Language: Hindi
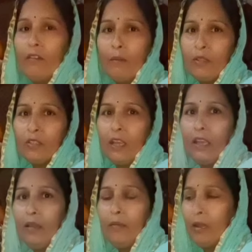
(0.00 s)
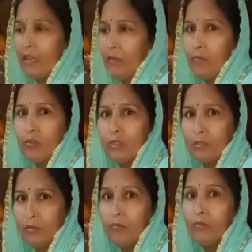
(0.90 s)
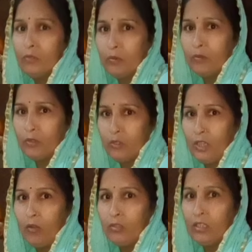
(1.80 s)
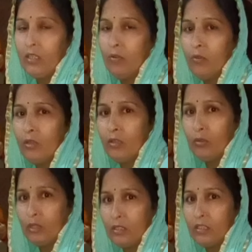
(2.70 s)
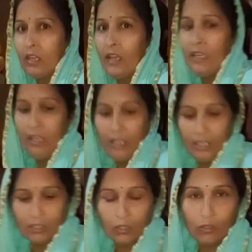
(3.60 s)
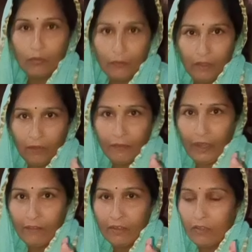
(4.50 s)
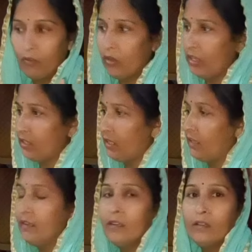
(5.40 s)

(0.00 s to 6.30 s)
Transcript: कवर बचा है बाकी मूसी जो चुड़िया होती है ना उन्होंने कुतर दिया है इसका जो फ्राइवर का वो रहता है